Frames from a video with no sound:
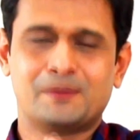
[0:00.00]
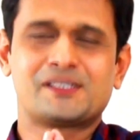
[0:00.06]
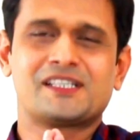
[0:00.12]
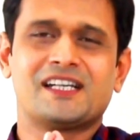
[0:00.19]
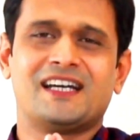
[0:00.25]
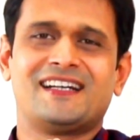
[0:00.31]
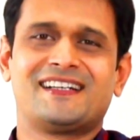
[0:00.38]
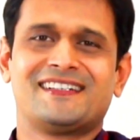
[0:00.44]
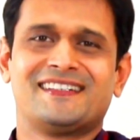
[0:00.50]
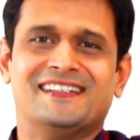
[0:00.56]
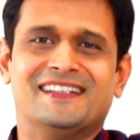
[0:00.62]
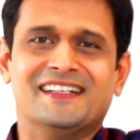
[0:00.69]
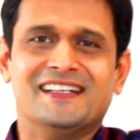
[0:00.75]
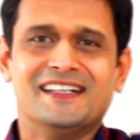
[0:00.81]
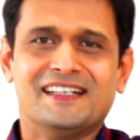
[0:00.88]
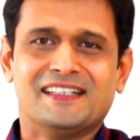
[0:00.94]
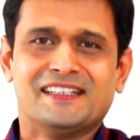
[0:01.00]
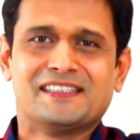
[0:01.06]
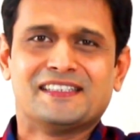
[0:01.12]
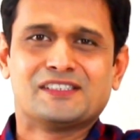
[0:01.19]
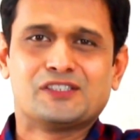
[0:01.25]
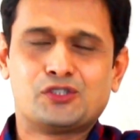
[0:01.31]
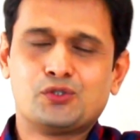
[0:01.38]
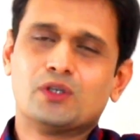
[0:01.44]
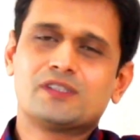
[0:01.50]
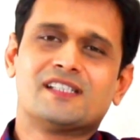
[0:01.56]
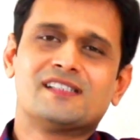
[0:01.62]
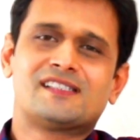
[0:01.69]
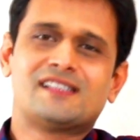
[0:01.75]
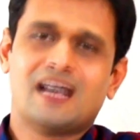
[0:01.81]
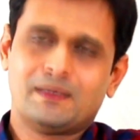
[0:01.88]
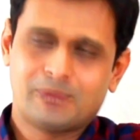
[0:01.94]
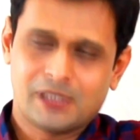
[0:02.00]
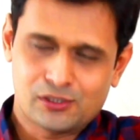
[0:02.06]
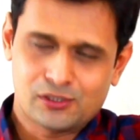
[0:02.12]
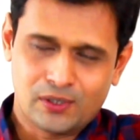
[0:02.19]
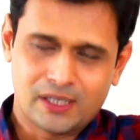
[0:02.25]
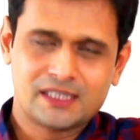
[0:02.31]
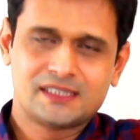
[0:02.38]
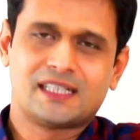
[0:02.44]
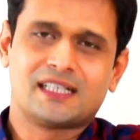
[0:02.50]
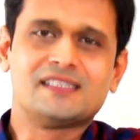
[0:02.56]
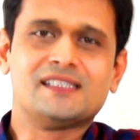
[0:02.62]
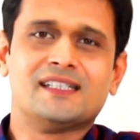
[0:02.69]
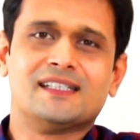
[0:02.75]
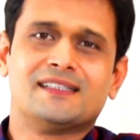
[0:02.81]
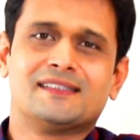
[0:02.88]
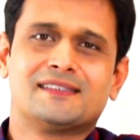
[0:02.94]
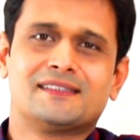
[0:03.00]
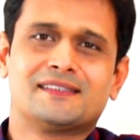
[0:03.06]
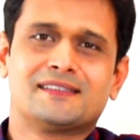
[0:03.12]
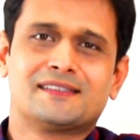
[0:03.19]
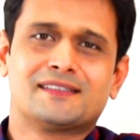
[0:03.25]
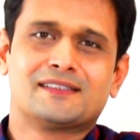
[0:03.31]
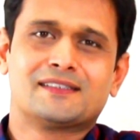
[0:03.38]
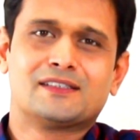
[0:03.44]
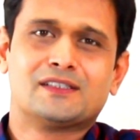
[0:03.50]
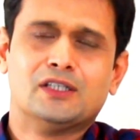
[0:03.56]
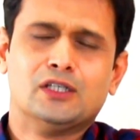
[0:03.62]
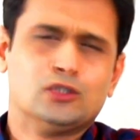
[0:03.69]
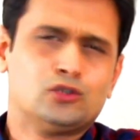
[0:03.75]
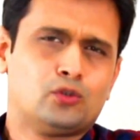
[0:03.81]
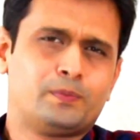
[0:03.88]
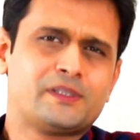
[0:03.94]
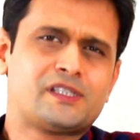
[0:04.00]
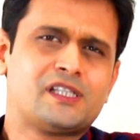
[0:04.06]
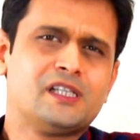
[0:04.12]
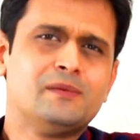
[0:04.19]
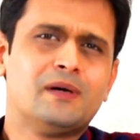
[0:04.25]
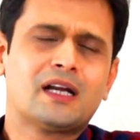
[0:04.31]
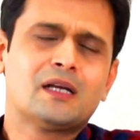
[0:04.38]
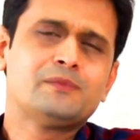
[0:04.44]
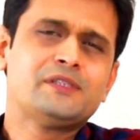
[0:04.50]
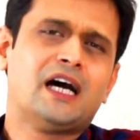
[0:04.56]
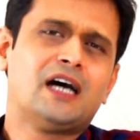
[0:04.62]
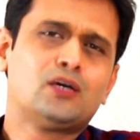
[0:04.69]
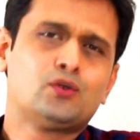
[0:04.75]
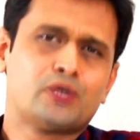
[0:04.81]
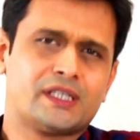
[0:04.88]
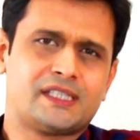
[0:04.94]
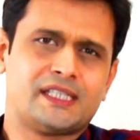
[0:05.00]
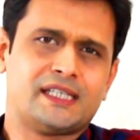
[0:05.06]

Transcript: नमस्कार जोत संस्था आपका स्वागत करती है तो पिछली बार हम यहां रुके